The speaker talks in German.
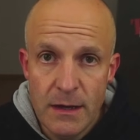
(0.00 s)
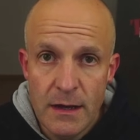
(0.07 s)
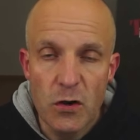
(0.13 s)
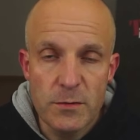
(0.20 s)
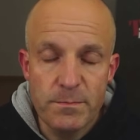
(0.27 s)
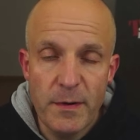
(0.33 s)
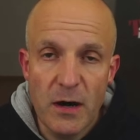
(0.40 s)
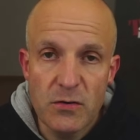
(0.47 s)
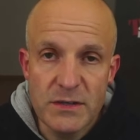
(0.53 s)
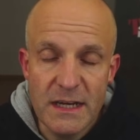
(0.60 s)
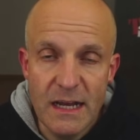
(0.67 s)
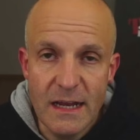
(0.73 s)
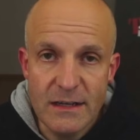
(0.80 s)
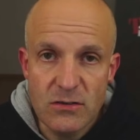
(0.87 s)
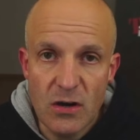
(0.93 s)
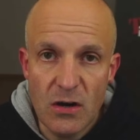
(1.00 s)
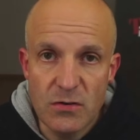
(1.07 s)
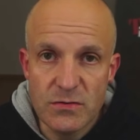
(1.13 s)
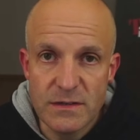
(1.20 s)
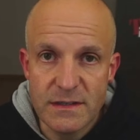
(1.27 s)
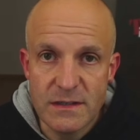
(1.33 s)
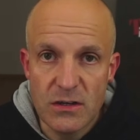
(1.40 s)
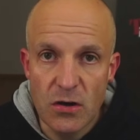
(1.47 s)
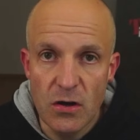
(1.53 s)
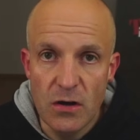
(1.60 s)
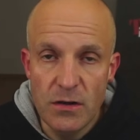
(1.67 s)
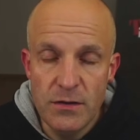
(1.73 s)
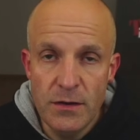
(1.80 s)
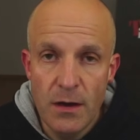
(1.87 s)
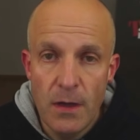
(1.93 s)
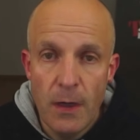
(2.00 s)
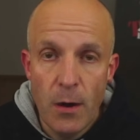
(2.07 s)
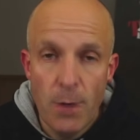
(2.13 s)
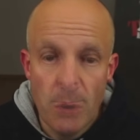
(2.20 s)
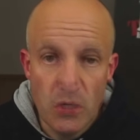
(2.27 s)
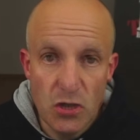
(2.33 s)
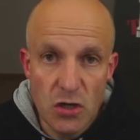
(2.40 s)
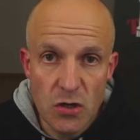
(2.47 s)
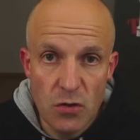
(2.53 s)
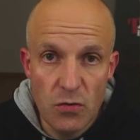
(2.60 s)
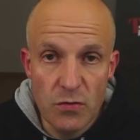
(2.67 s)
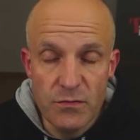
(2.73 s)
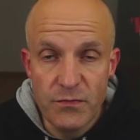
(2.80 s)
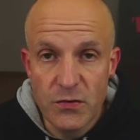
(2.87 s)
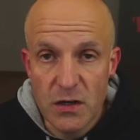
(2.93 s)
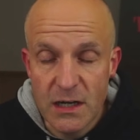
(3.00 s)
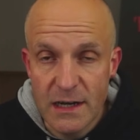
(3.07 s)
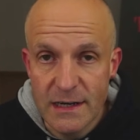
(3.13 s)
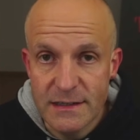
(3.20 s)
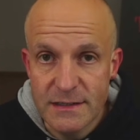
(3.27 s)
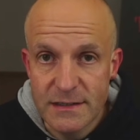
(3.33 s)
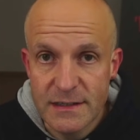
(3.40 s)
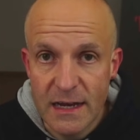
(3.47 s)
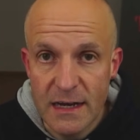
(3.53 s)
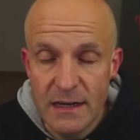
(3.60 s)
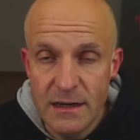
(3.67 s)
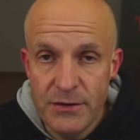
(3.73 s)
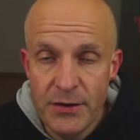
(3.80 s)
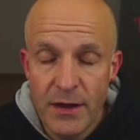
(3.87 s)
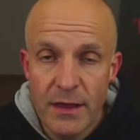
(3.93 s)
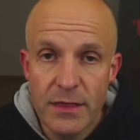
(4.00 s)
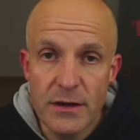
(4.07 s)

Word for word: Ford baut Elektroautos in Köln, Porsche-Klon für kleines Geld,